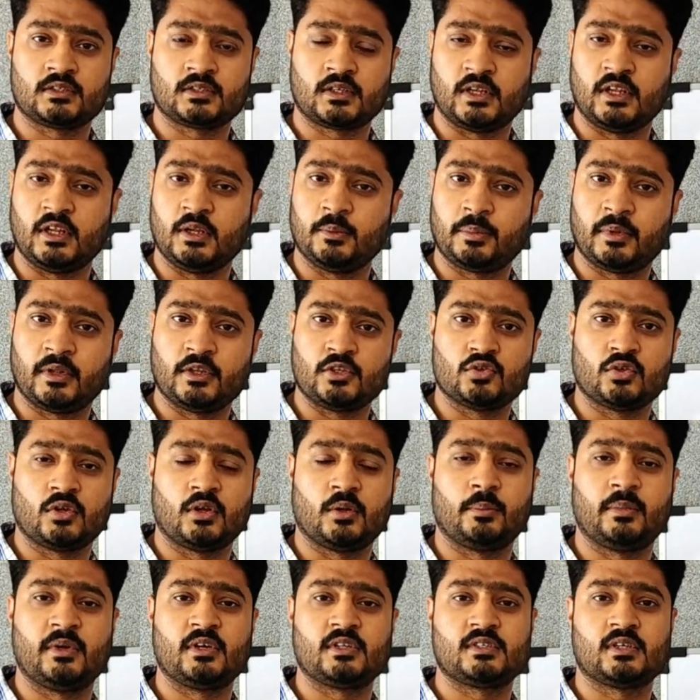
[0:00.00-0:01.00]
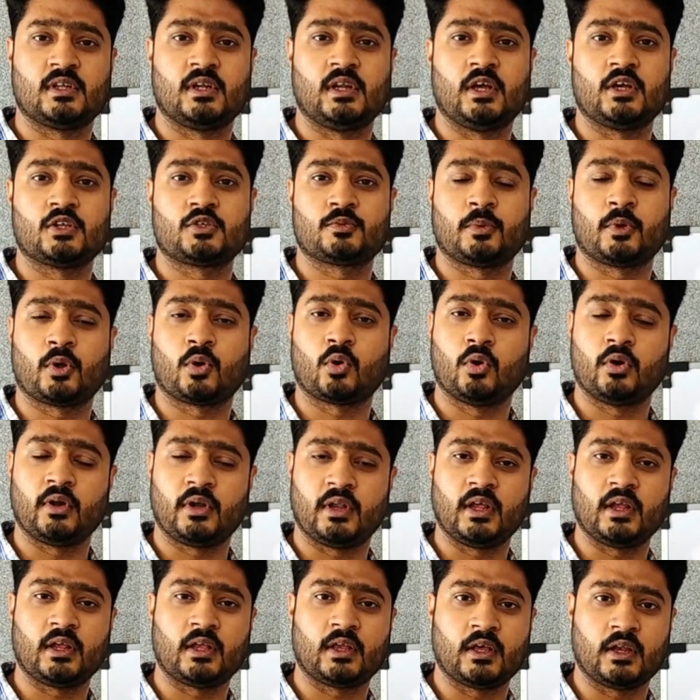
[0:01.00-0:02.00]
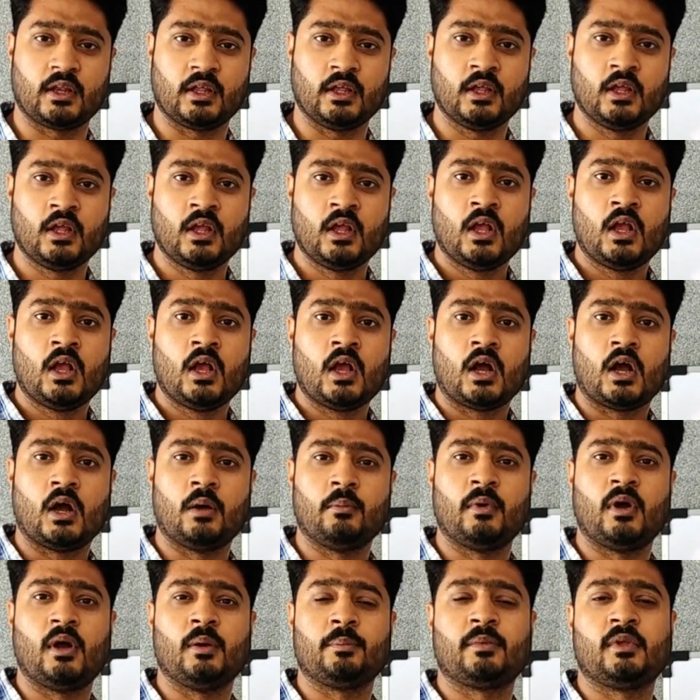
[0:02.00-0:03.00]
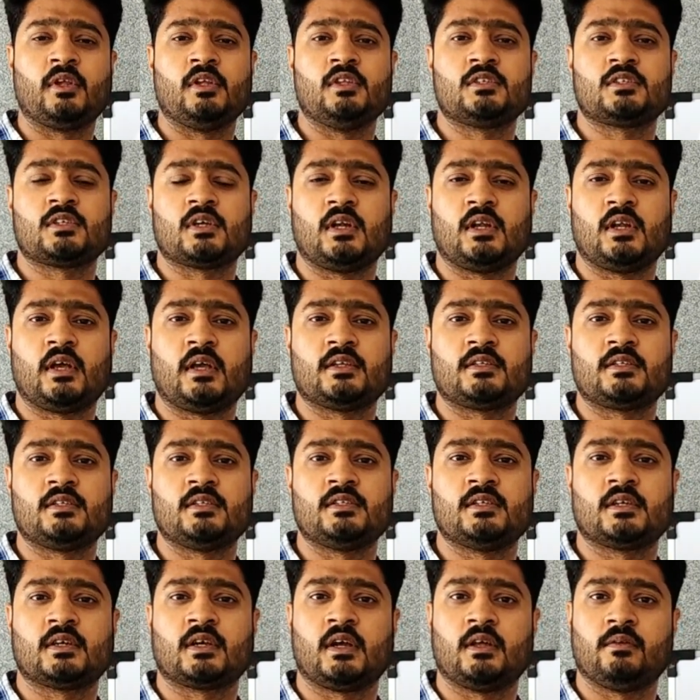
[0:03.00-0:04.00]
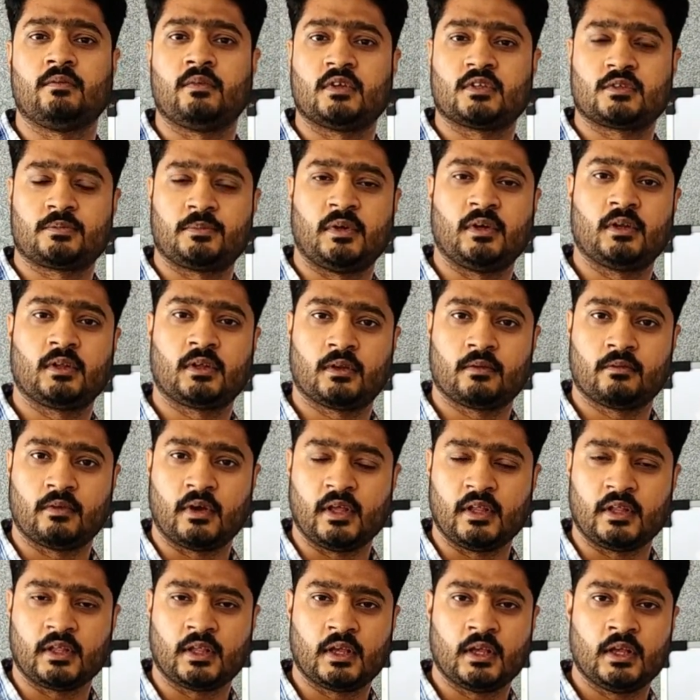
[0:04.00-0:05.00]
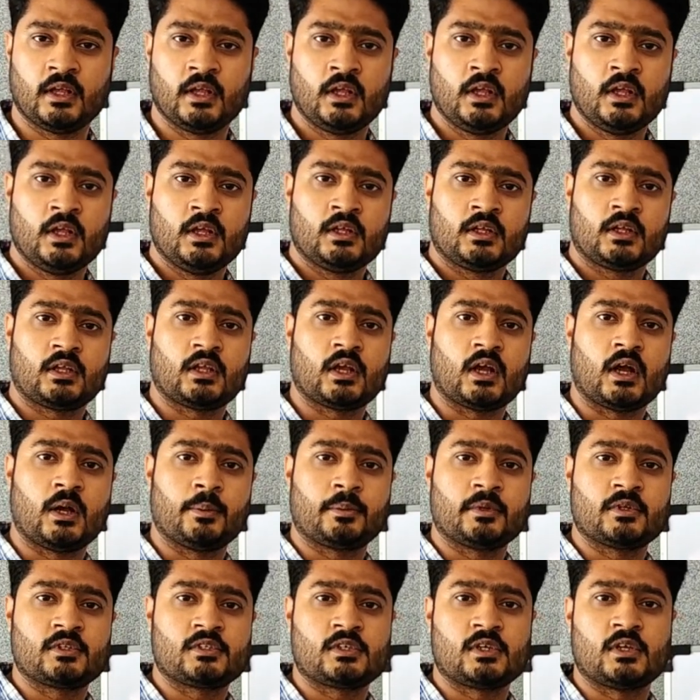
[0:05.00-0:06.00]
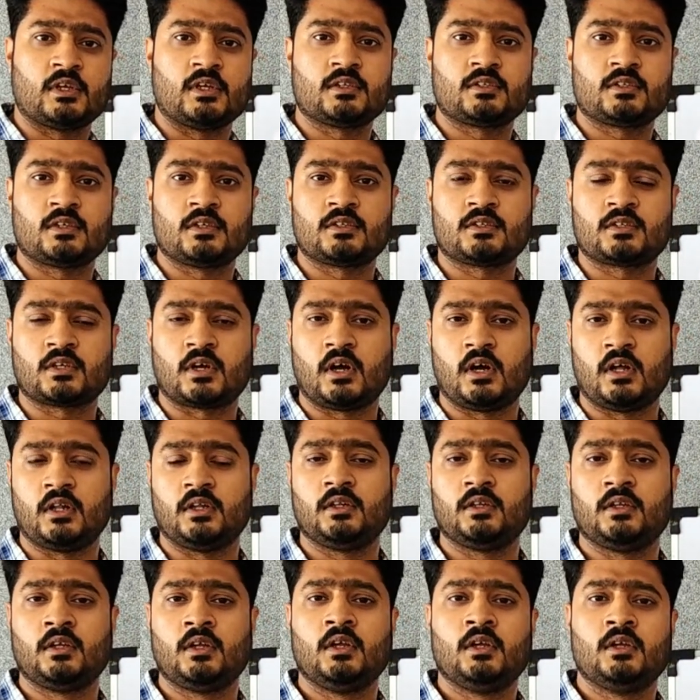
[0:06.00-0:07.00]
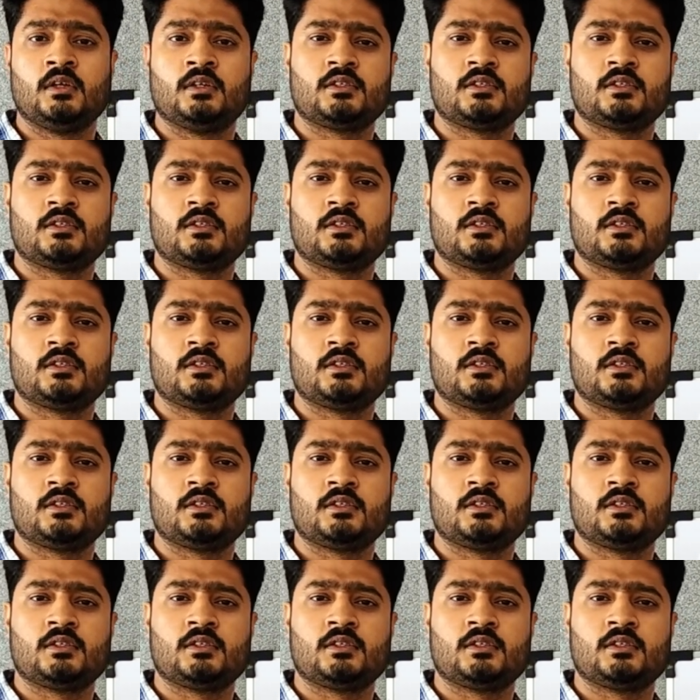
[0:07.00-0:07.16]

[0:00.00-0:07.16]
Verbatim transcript: स्क्रीन पर जो नंबर चल रहा है उस पर कॉन्टेक्ट करें हम आपकी इंशाल्लाह ऐसी जगह इन्वेस्टमेंट करवाएंगे कि आपके छः से साल